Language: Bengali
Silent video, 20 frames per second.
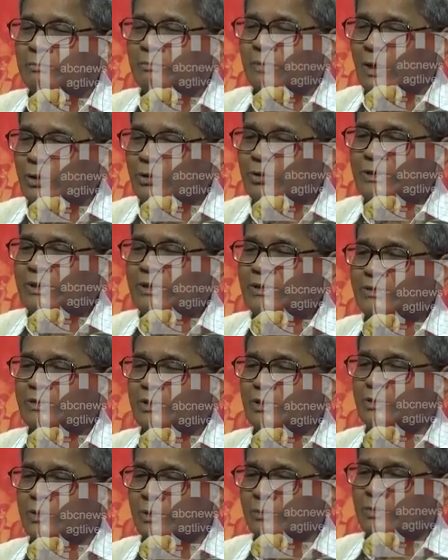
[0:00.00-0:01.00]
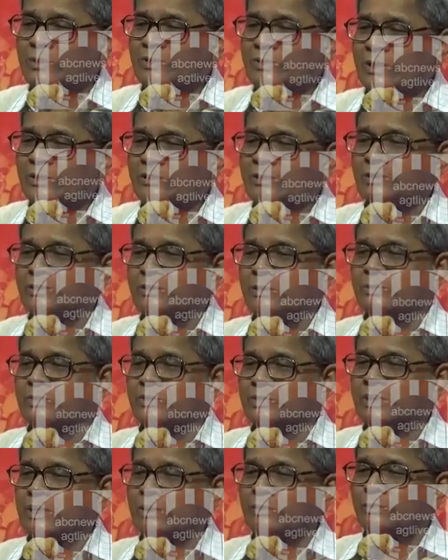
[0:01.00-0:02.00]
মানুষের যে সমস্যা সেই
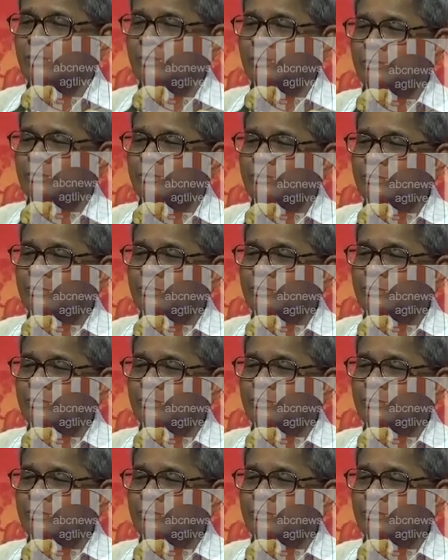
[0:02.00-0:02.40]
সমস্যাগুলো